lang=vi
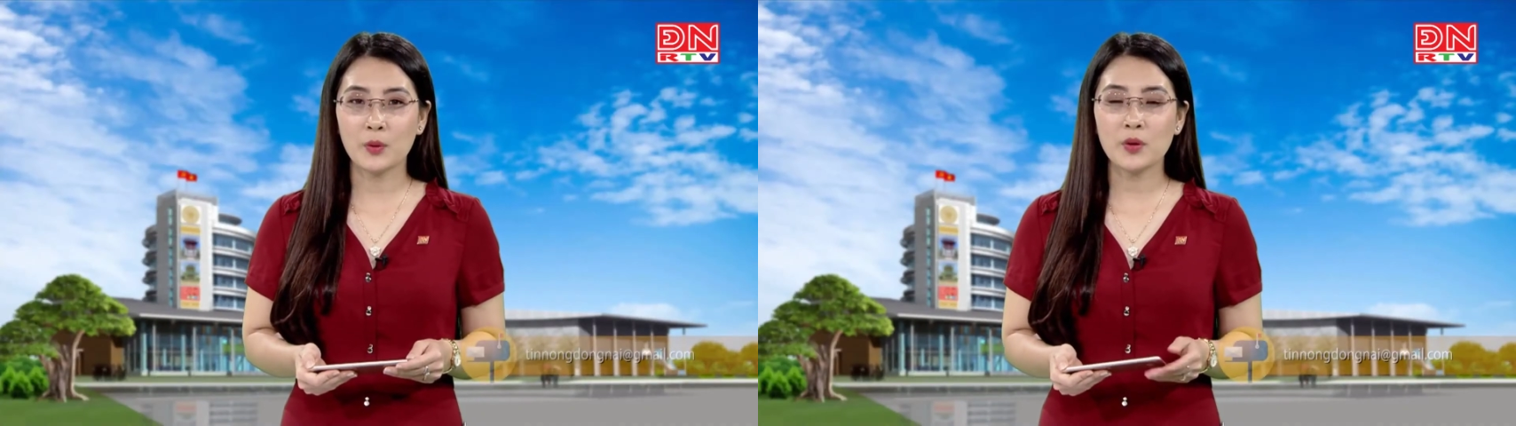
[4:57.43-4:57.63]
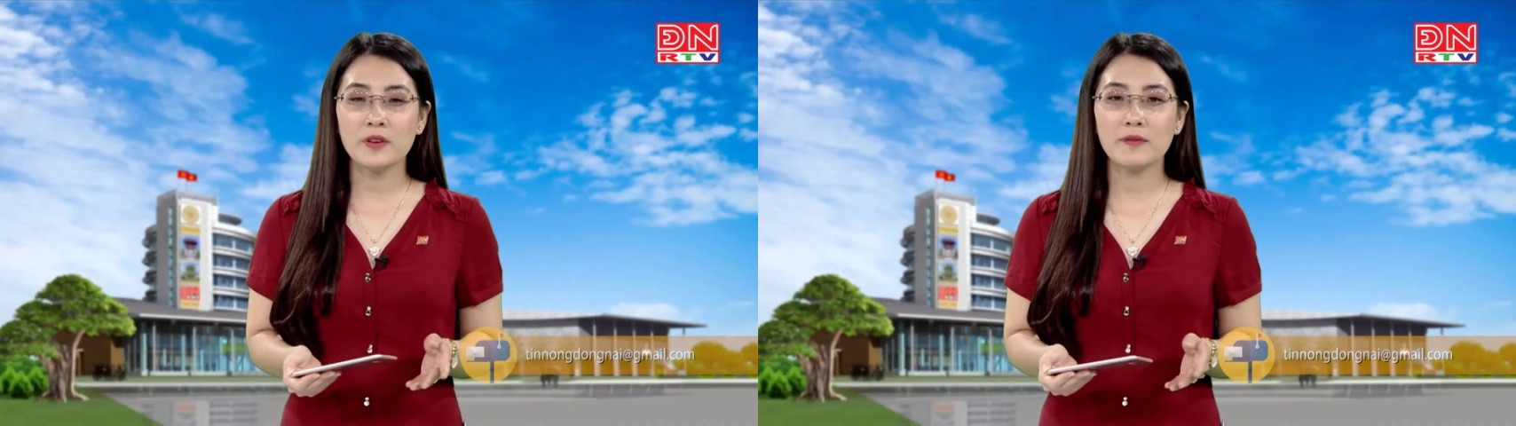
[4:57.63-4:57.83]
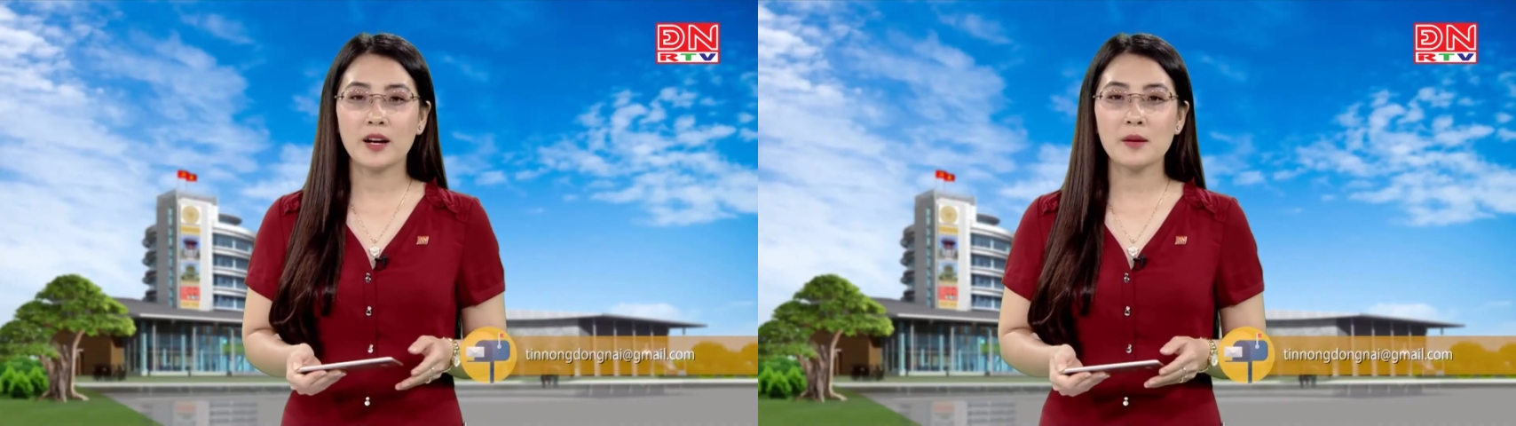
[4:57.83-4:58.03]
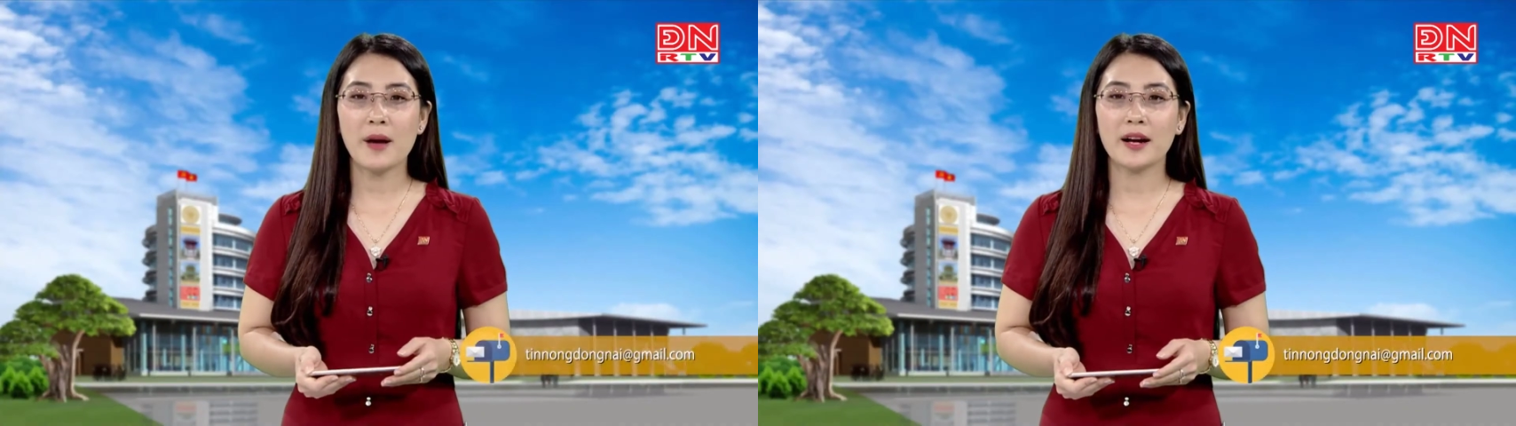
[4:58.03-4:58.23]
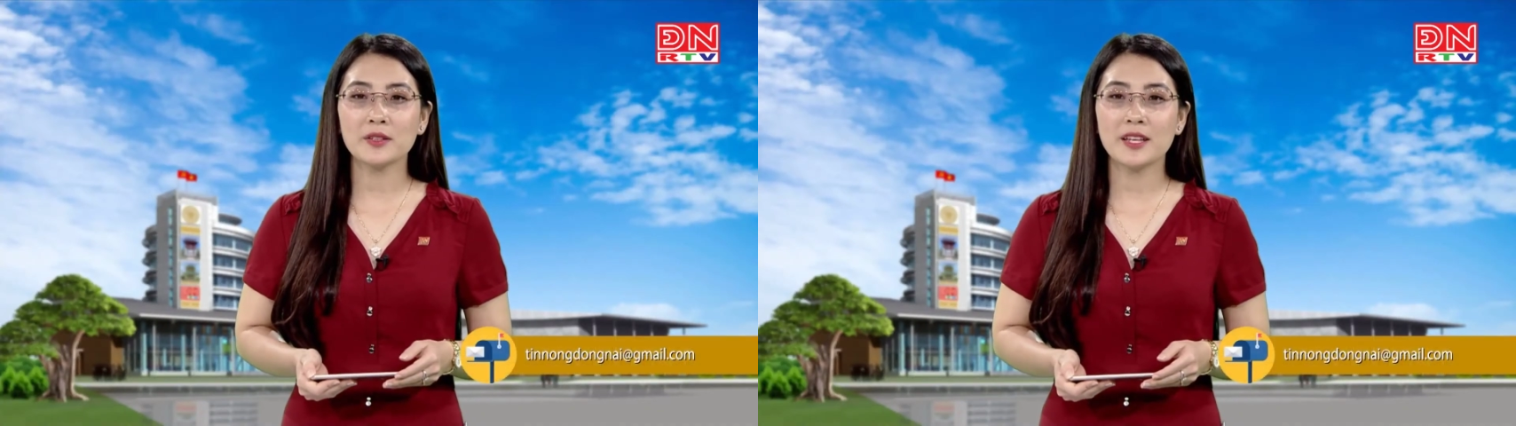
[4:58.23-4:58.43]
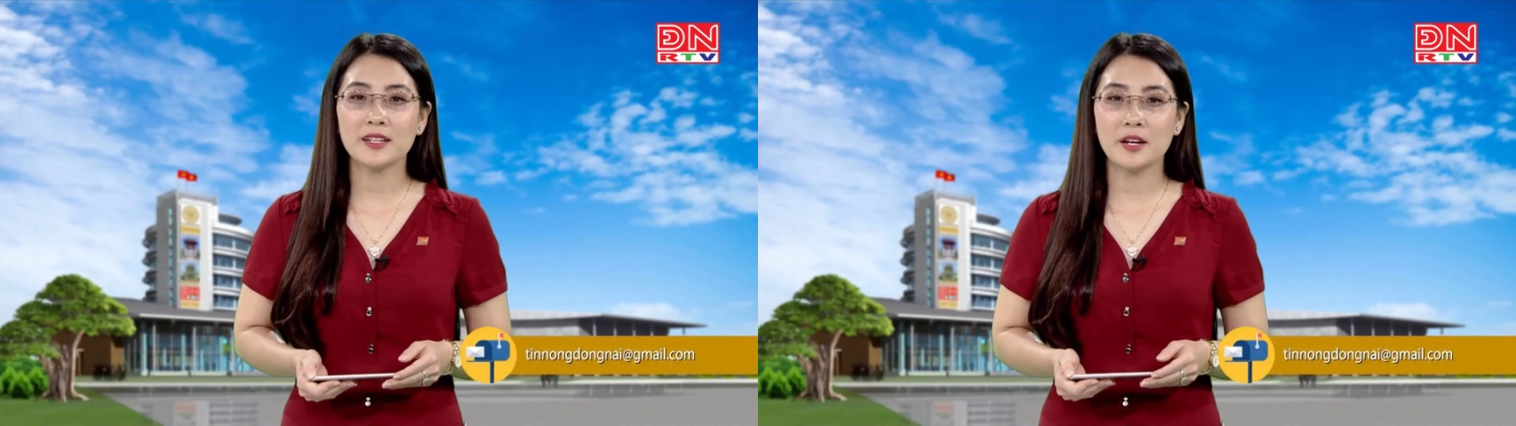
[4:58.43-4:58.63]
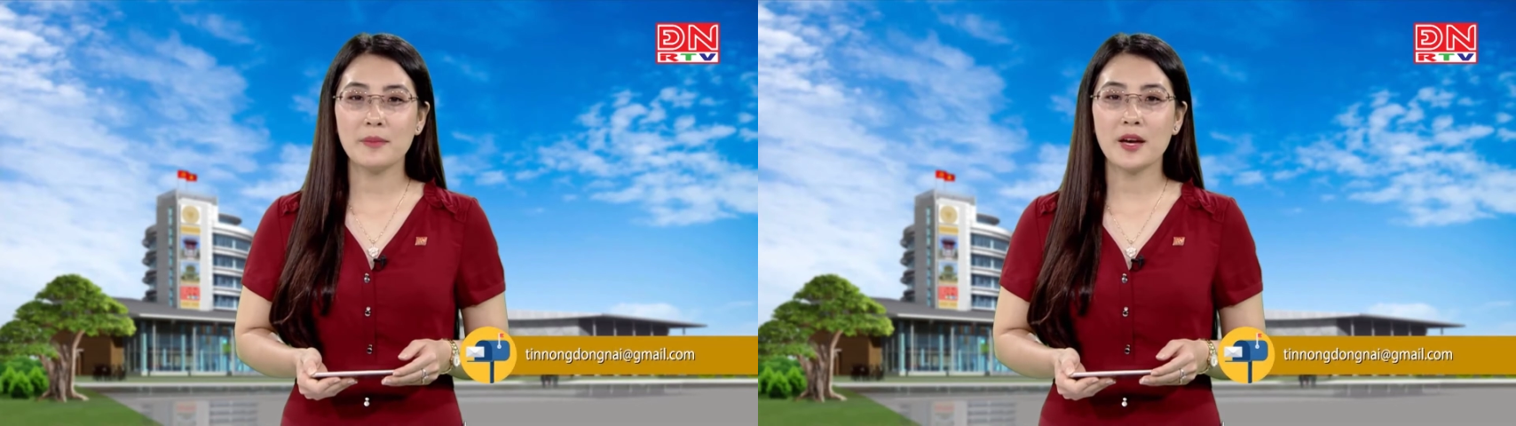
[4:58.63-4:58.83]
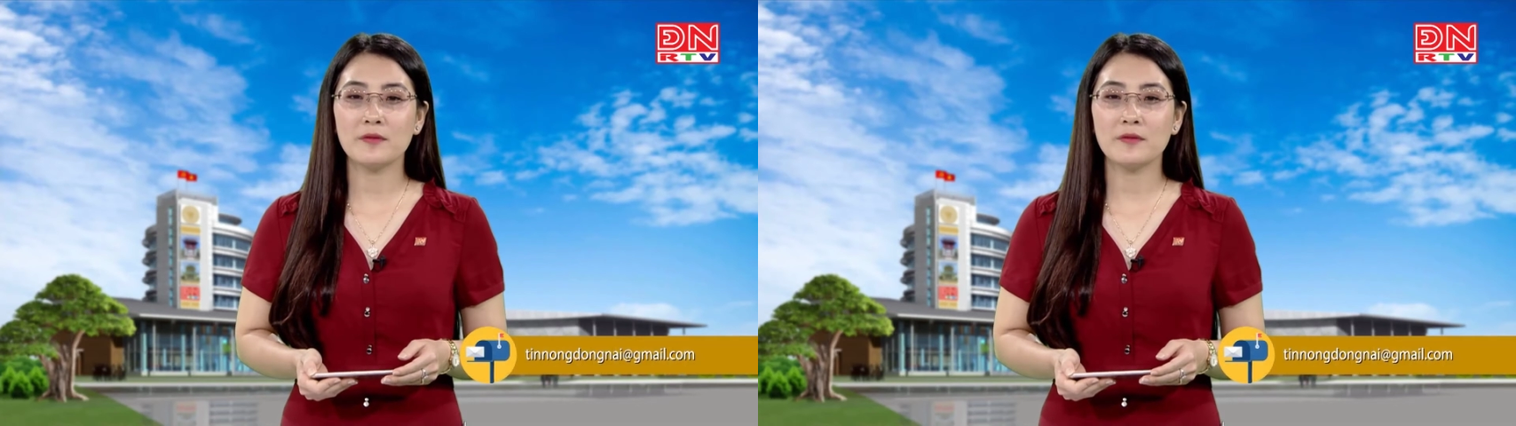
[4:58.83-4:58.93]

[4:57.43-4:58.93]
Quý vị và các bạn có thể gửi mail